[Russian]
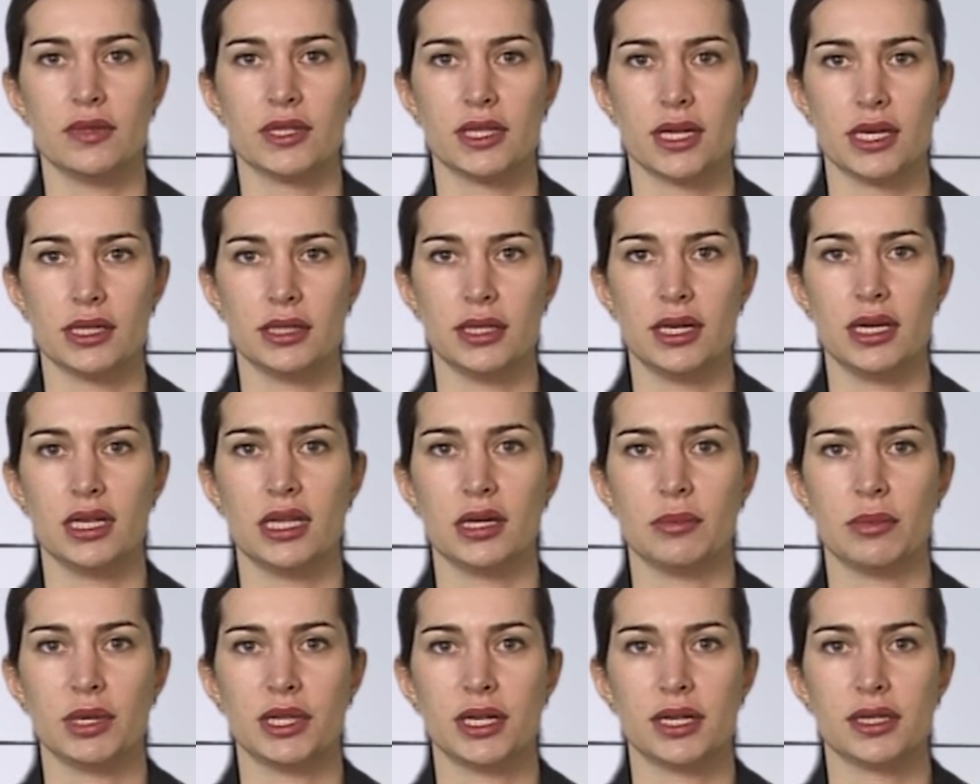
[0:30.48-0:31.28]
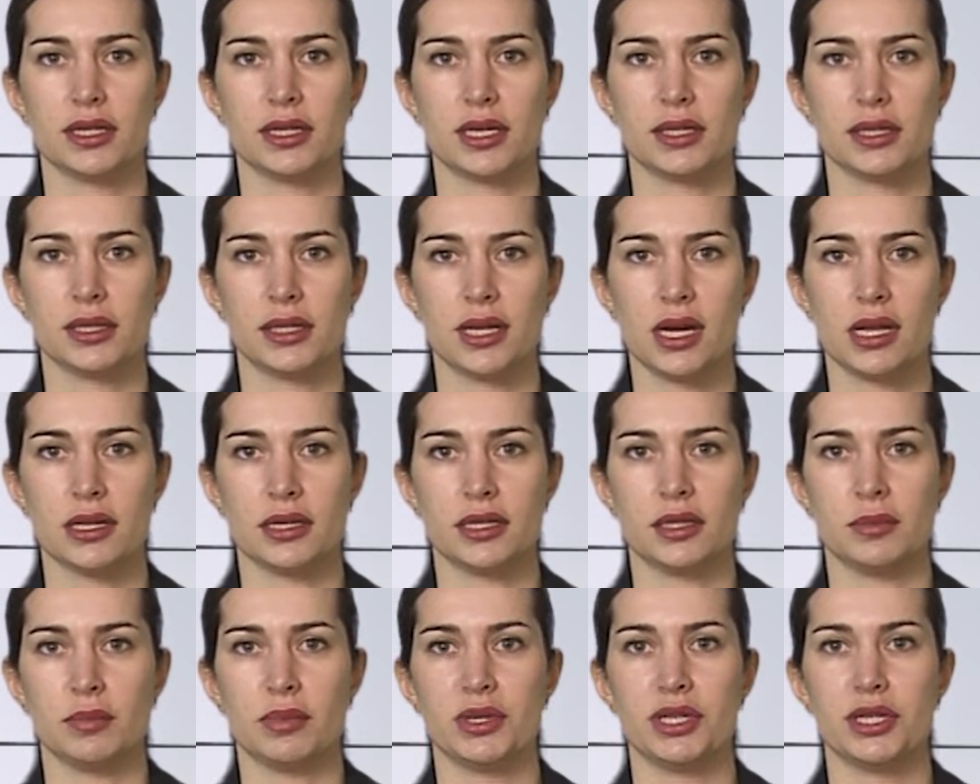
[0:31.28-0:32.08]
В содеянном она
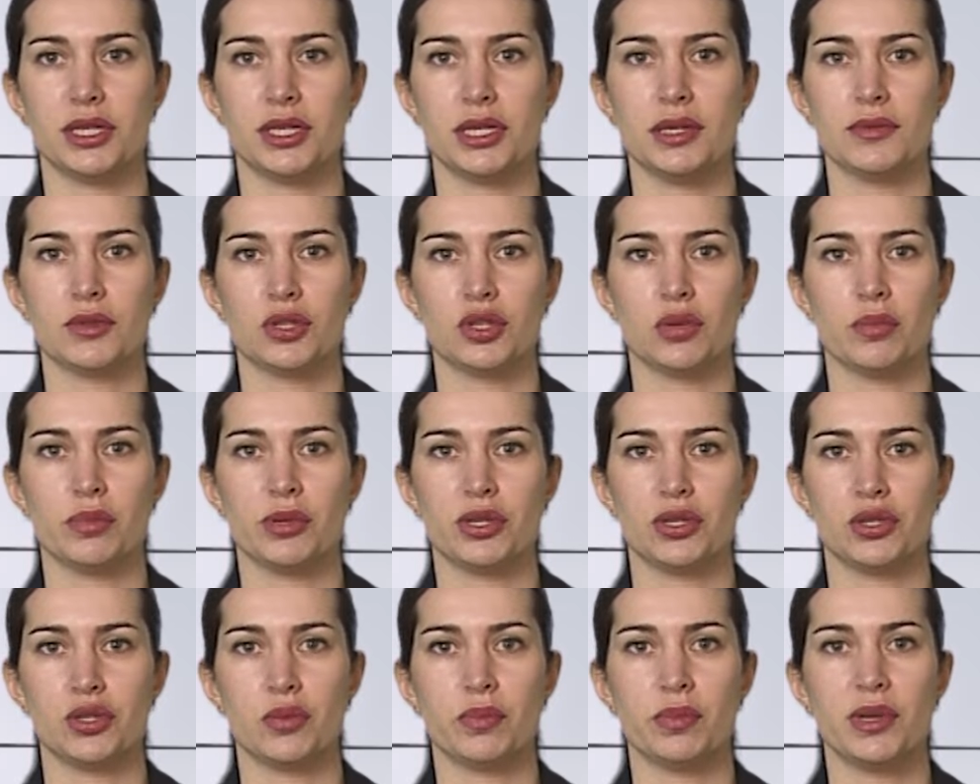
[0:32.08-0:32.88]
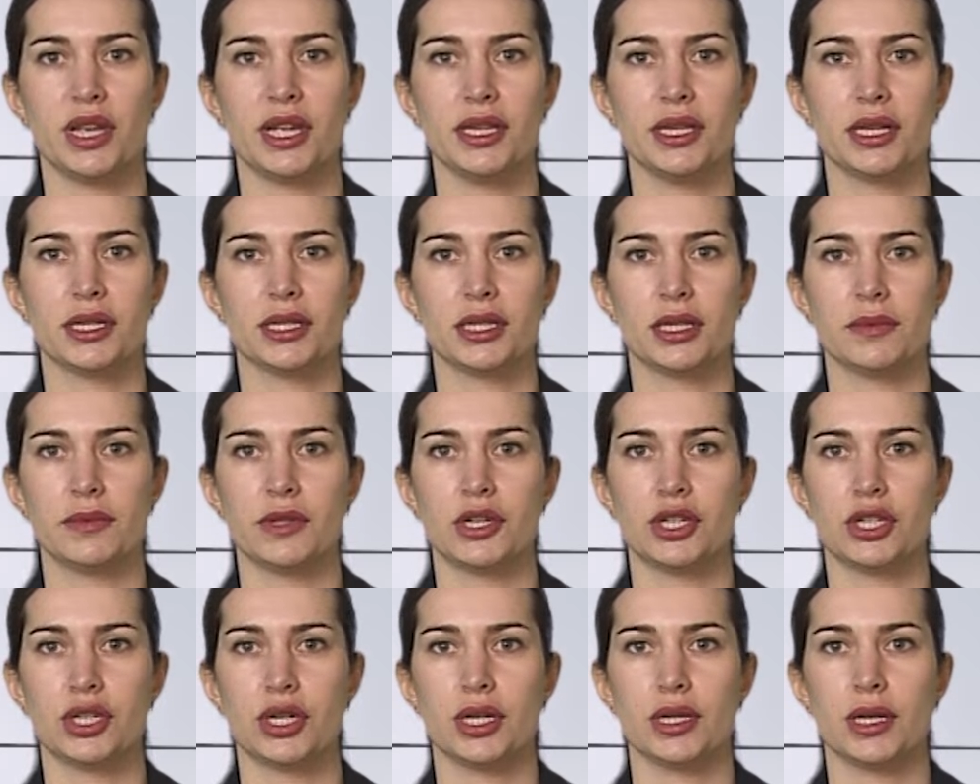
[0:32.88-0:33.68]
созналась, пояснив, что преступление
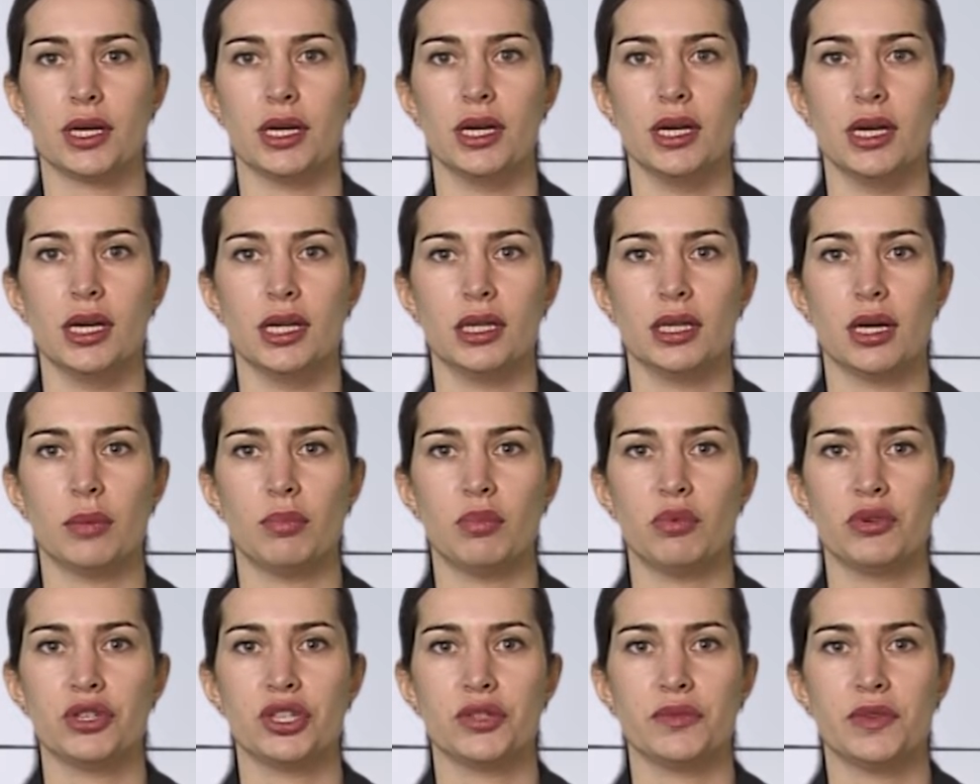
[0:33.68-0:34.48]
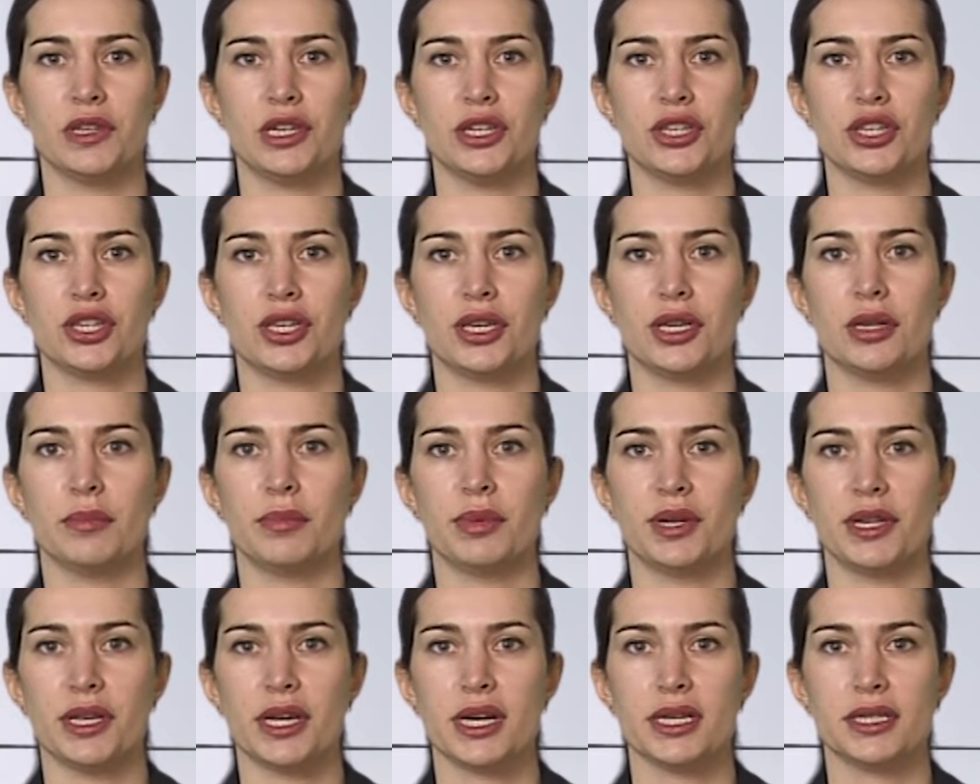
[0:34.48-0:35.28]
совершила на почве личной
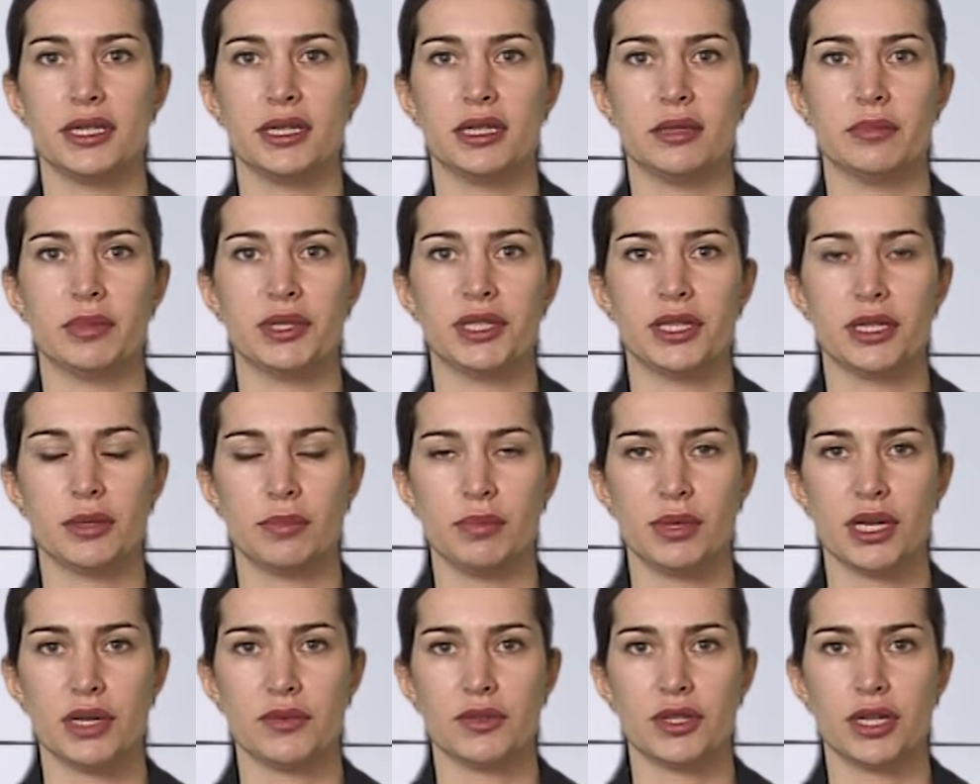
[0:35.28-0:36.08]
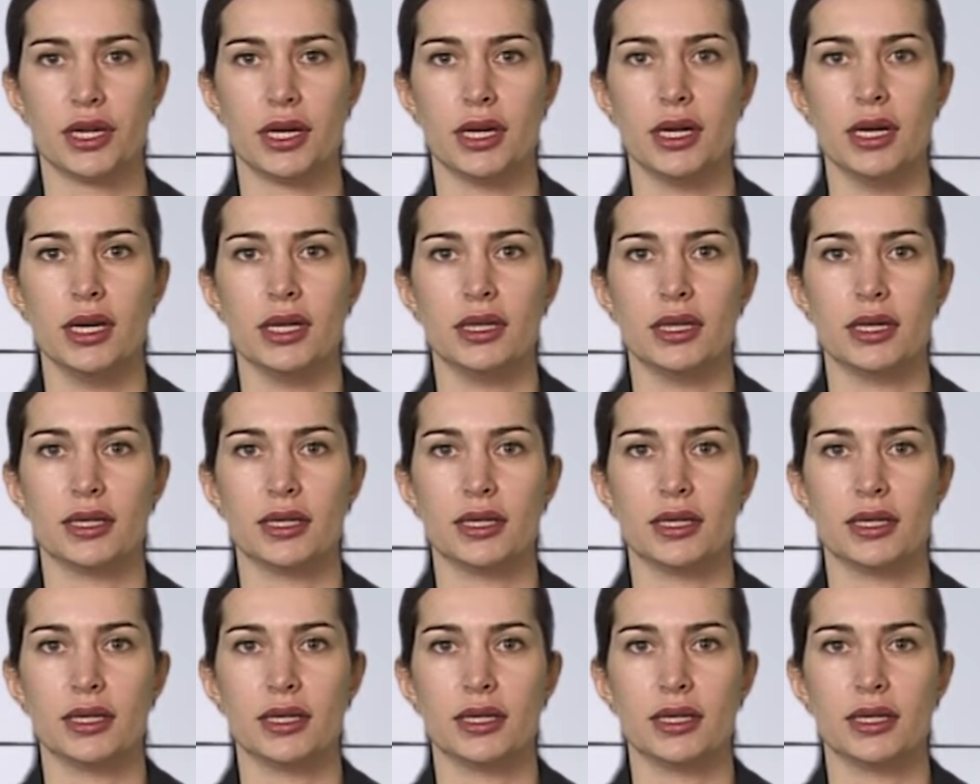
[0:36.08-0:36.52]
неприязни к потерпевшей.